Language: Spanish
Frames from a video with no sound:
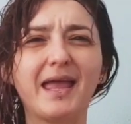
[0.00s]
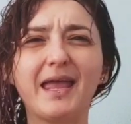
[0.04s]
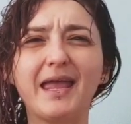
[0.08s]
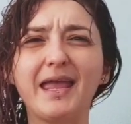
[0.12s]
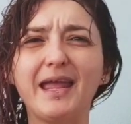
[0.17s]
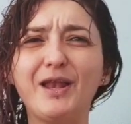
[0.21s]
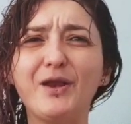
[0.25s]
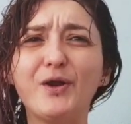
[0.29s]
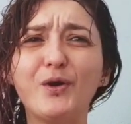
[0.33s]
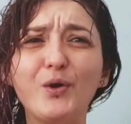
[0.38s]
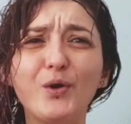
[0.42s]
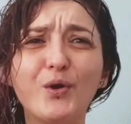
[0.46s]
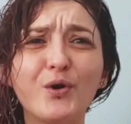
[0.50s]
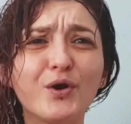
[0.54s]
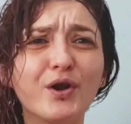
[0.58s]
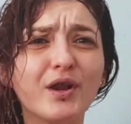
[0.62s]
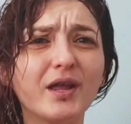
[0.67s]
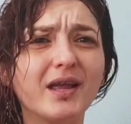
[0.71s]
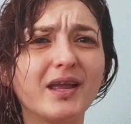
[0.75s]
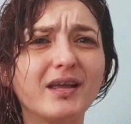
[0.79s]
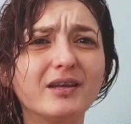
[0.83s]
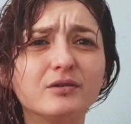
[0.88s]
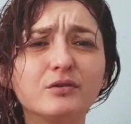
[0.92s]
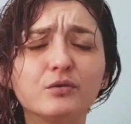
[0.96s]
el olor
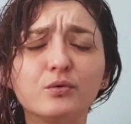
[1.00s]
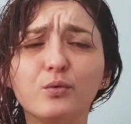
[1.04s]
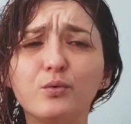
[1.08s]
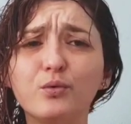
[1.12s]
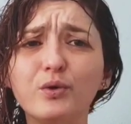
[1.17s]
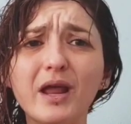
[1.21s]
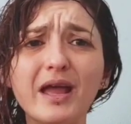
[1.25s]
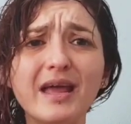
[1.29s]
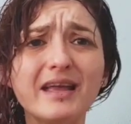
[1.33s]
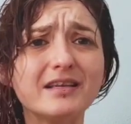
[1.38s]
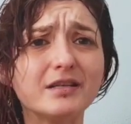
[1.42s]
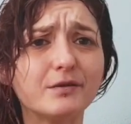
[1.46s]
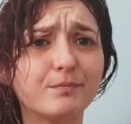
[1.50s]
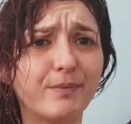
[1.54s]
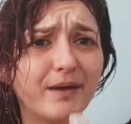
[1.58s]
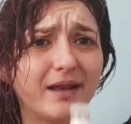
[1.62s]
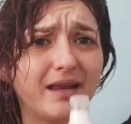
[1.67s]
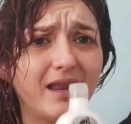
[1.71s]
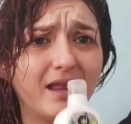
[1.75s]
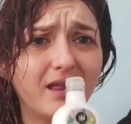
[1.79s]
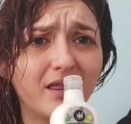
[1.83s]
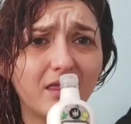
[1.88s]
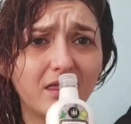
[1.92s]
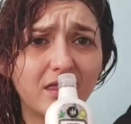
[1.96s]
es una
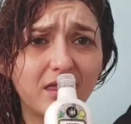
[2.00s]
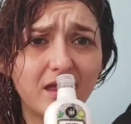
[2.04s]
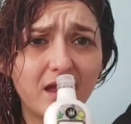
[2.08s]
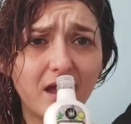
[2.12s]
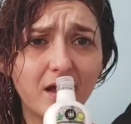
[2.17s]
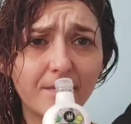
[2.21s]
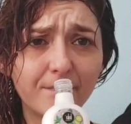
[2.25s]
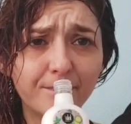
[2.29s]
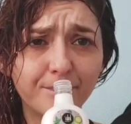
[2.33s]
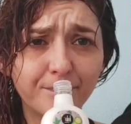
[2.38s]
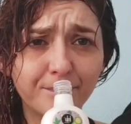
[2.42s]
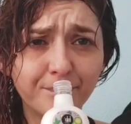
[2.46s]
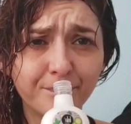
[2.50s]
experiencia